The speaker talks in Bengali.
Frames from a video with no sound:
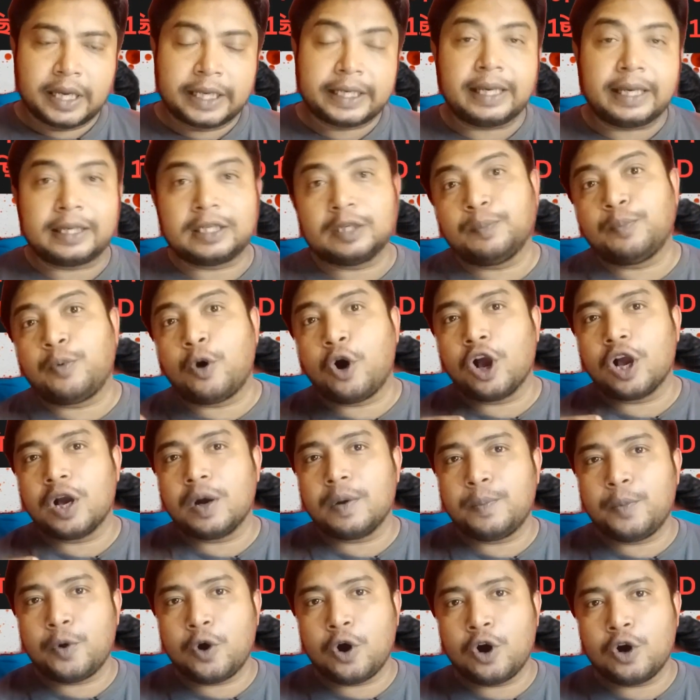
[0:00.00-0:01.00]
এটা একটা
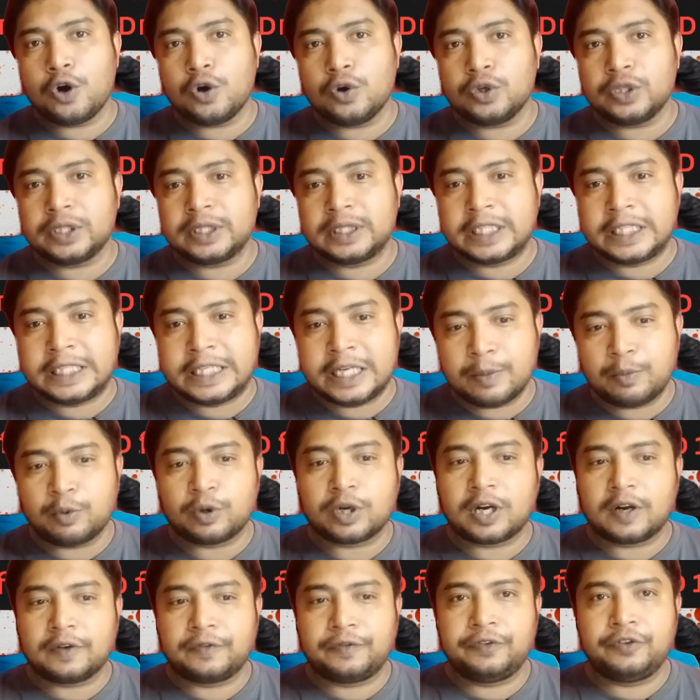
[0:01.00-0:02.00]
ভয়াবহ
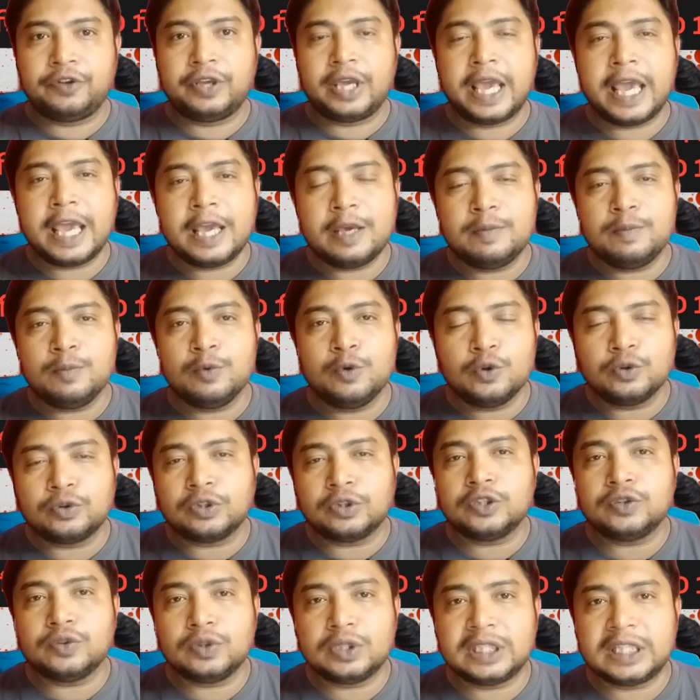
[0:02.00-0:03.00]
ডেমোগ্রাফি এই
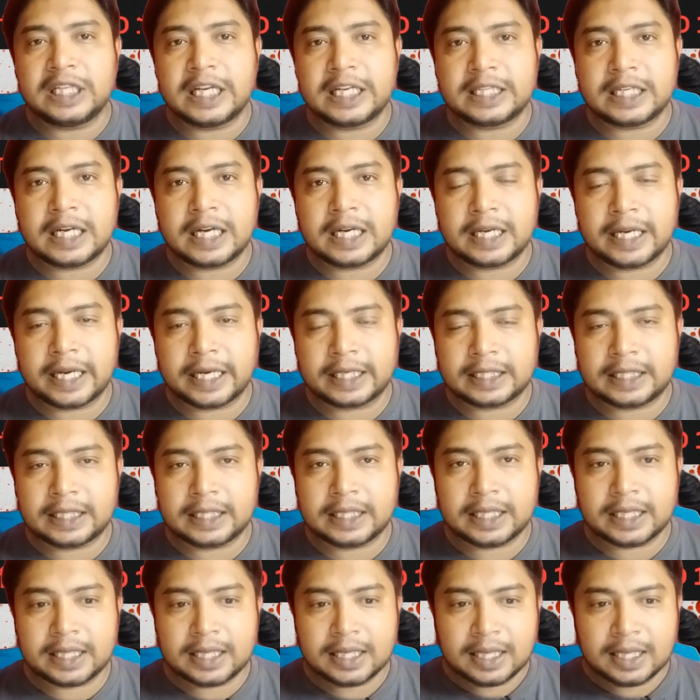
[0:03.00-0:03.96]
মুহূর্তে যদি এটার একটা